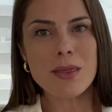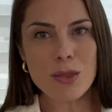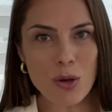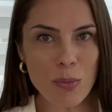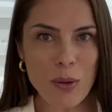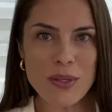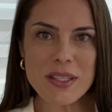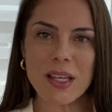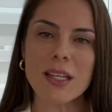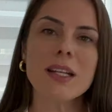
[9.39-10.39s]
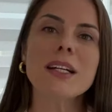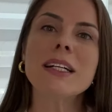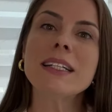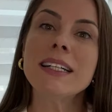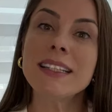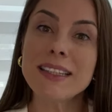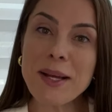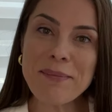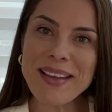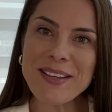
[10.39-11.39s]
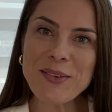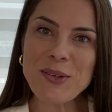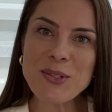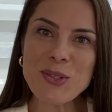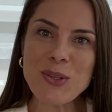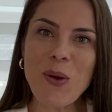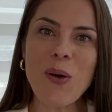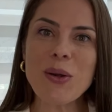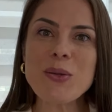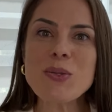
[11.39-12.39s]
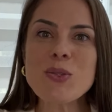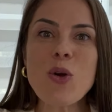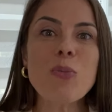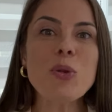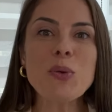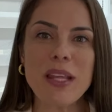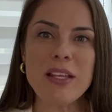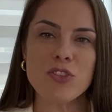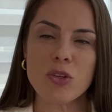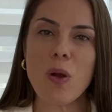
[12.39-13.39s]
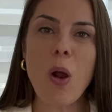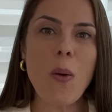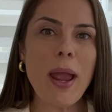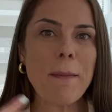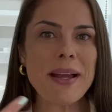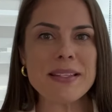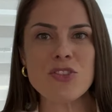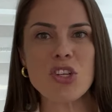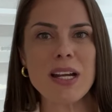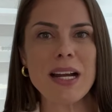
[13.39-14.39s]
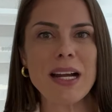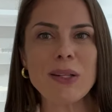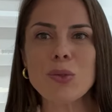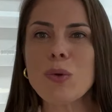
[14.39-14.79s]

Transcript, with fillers: no meu Instagram, também no consultório sobre o leite. Qual é mais indicado?